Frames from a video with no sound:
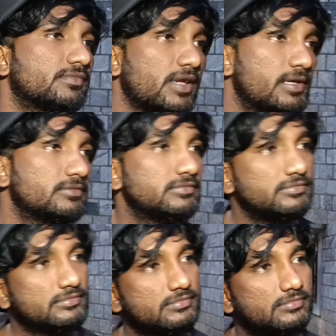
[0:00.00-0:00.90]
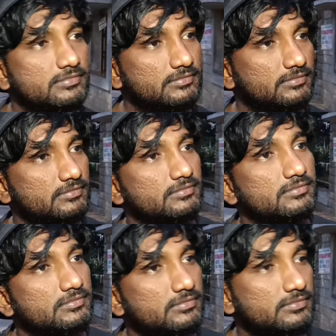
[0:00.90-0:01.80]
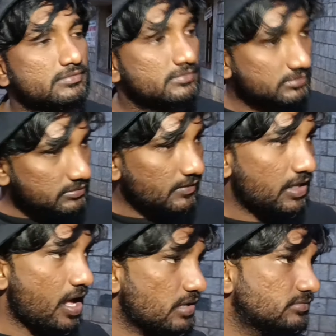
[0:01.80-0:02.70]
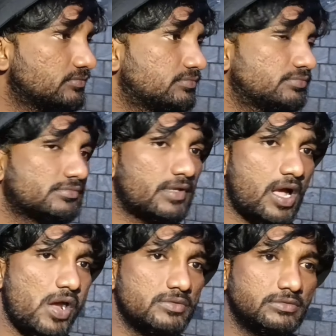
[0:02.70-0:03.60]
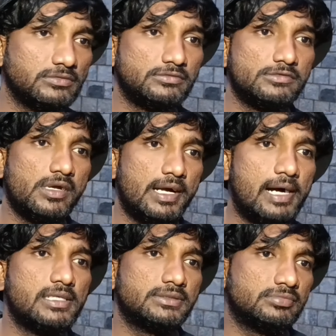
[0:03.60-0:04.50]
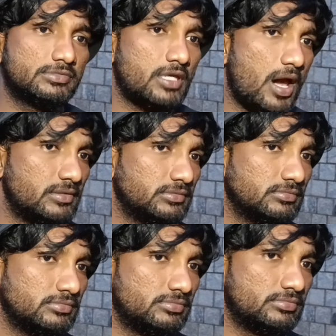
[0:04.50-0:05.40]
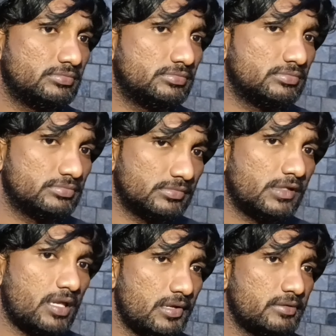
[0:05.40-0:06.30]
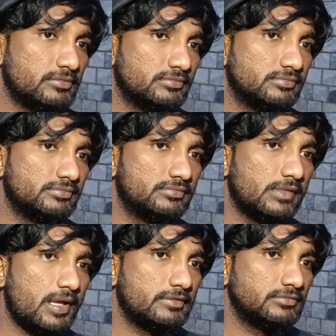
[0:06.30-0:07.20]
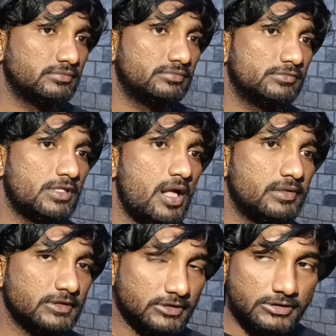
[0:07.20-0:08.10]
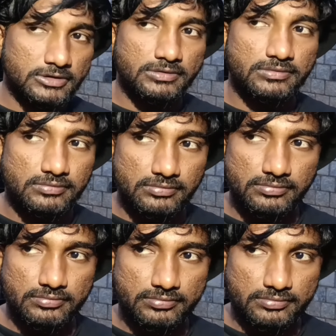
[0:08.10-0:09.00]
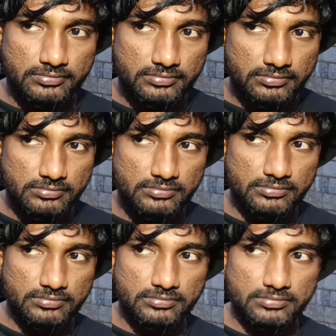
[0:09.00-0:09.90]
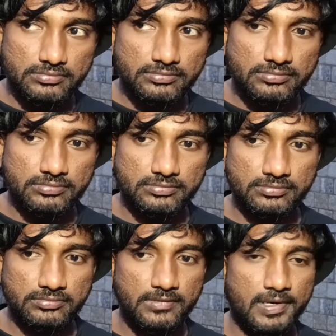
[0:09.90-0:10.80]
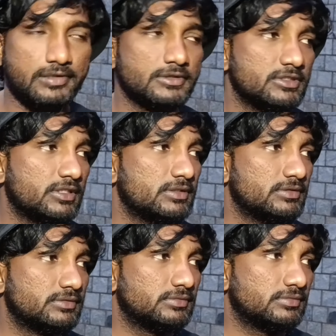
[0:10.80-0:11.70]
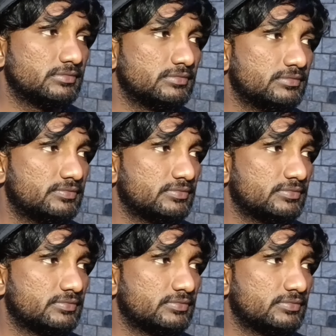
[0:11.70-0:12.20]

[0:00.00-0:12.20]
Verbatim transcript: అంటే ఇప్పుడు నిఖిల్ క్లాన్ నుంచి కూడా విష్ణు గానీ నైనిక గానీ వెళ్ళారు ఏదైతే ప్రోమో చూసుకుంటే మీకు ఎలా అనిపిస్తుంది అంటే దానికి ఉన్నటువంటి అంటే బ్యాడ్ బ్యాడ్ ఏంటి అంటారు అంటే లాస్ ఏంటి అంటారు